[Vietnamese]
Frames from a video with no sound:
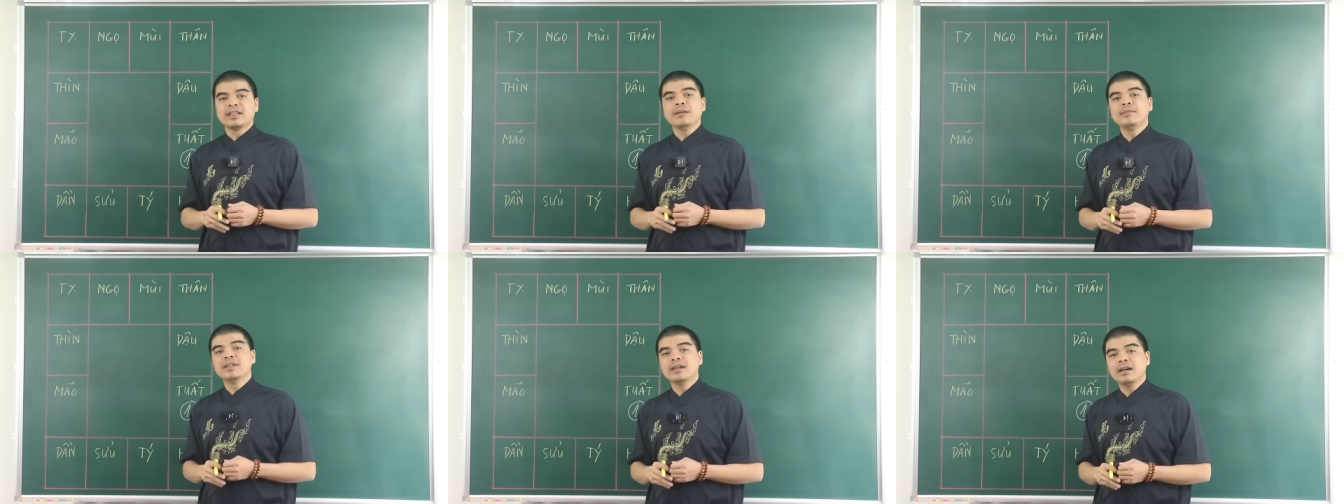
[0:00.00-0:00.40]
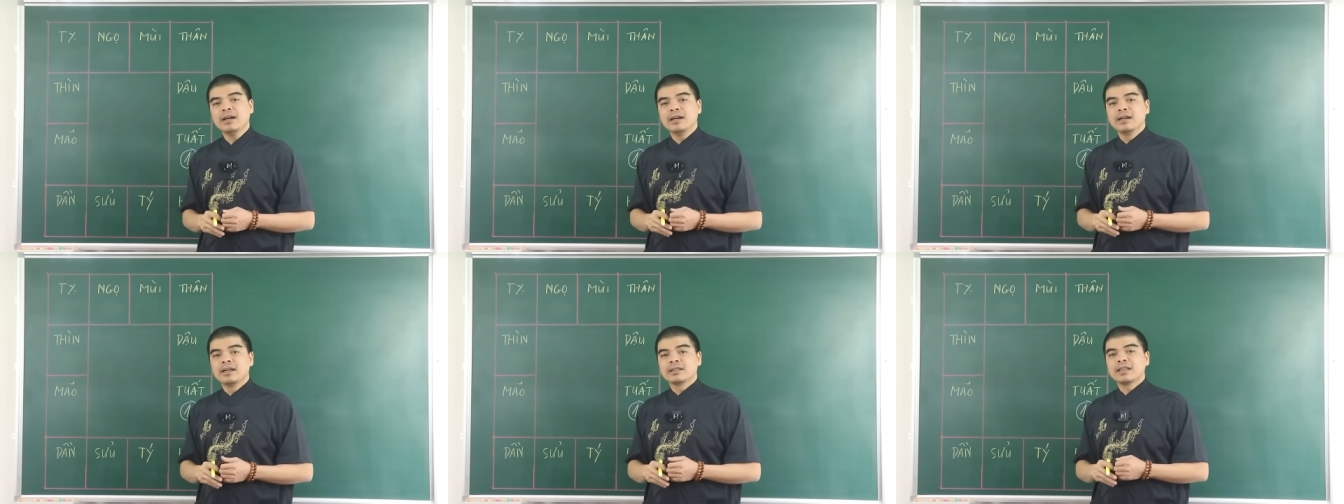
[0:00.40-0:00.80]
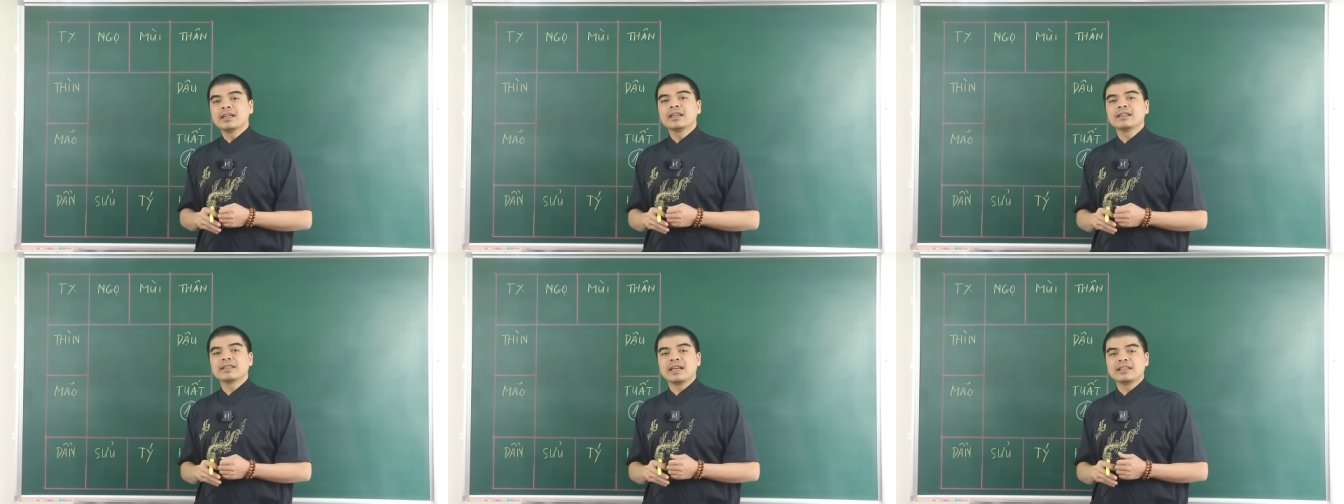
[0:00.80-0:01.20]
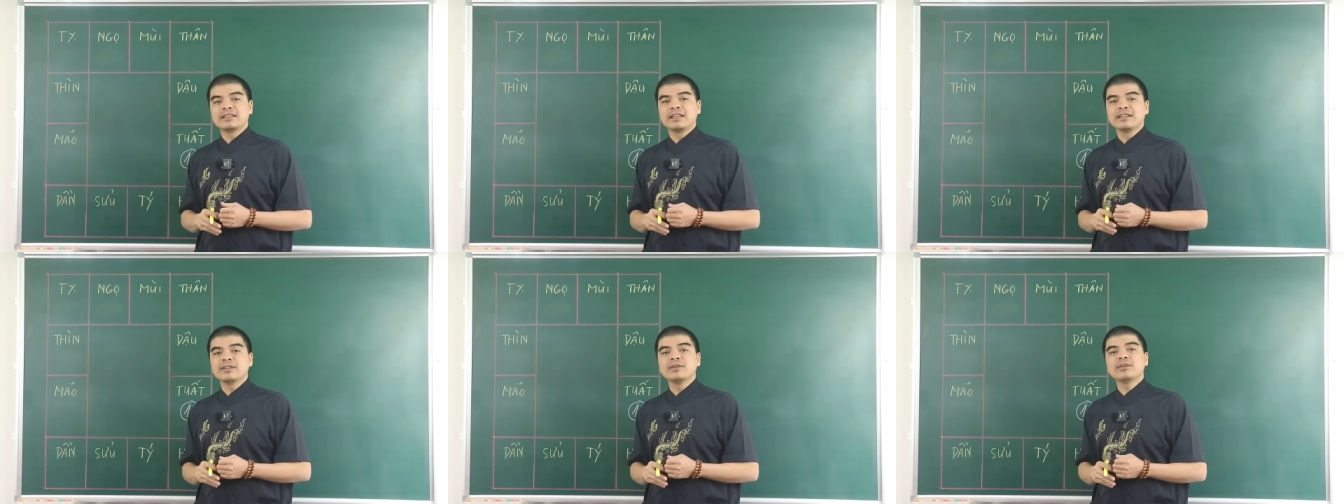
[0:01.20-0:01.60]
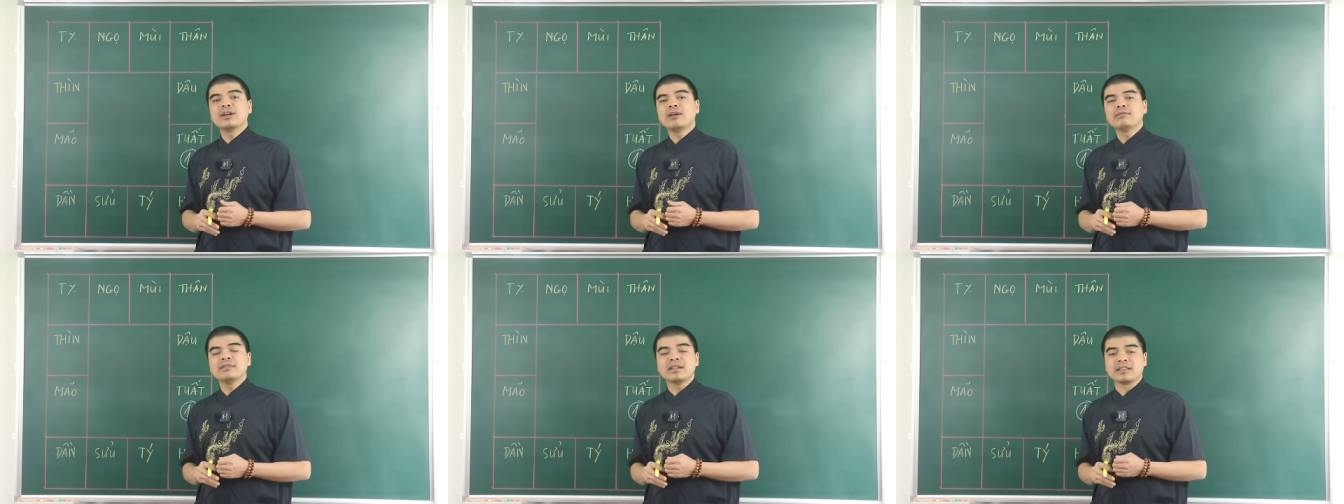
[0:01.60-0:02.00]
Thêm nữa, tình hình tài chính cũng
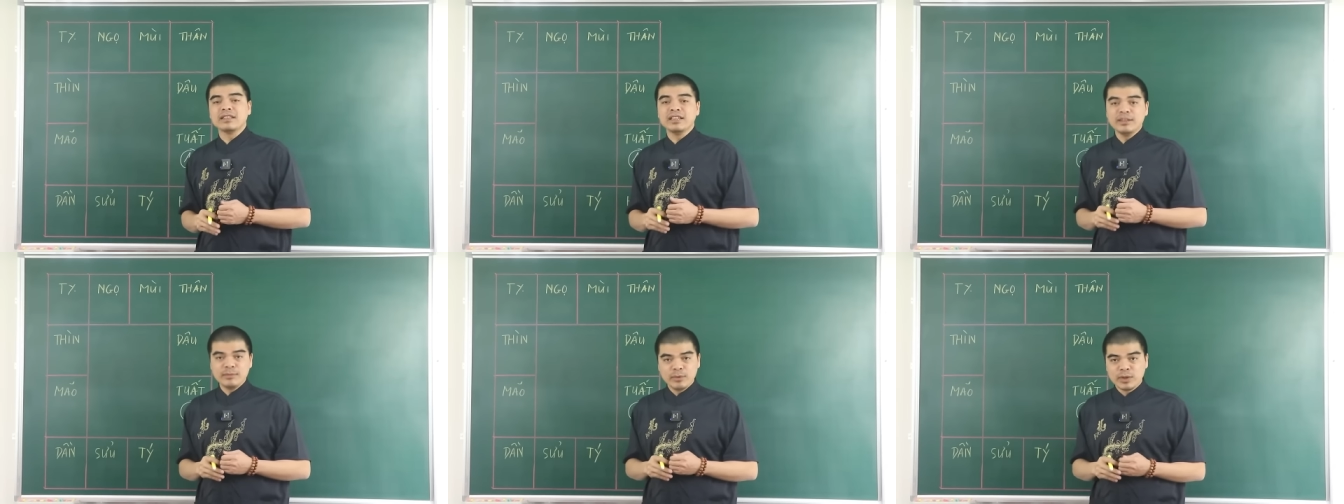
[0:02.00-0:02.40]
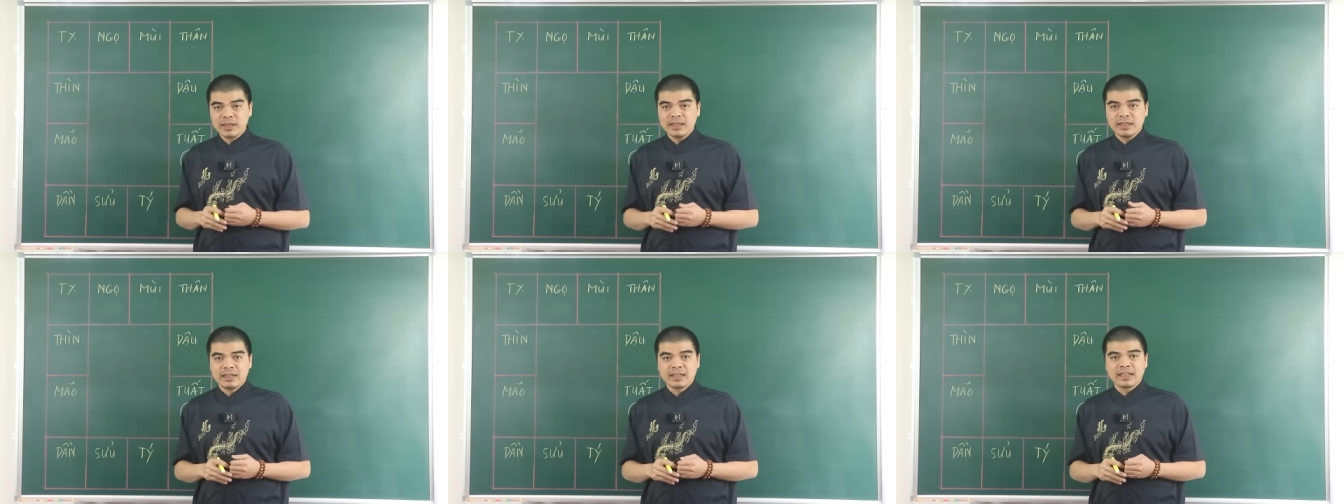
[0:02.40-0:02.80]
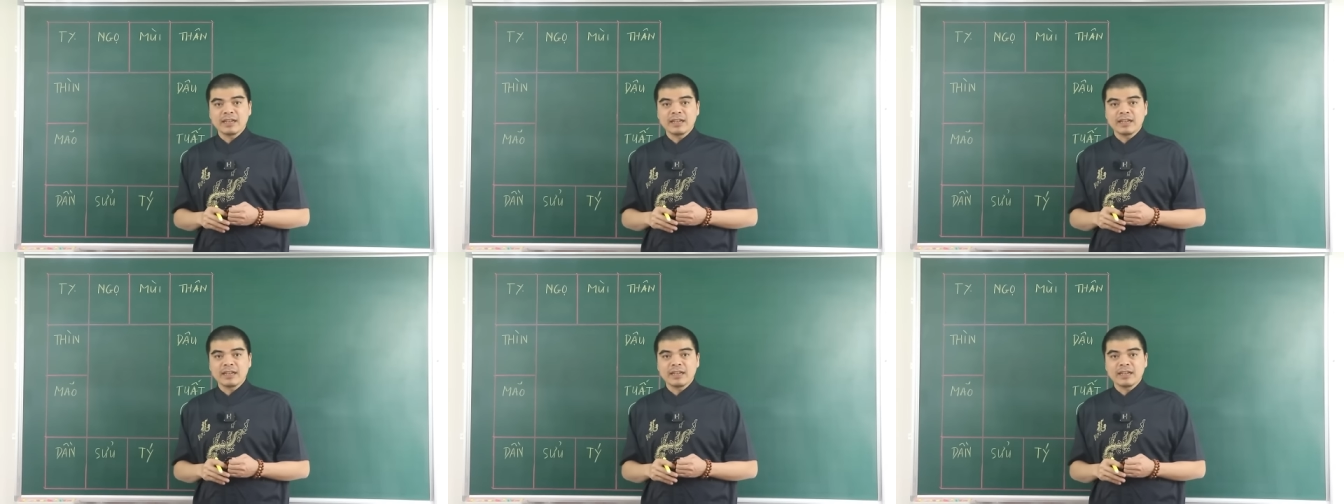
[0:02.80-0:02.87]
không được như ý muốn.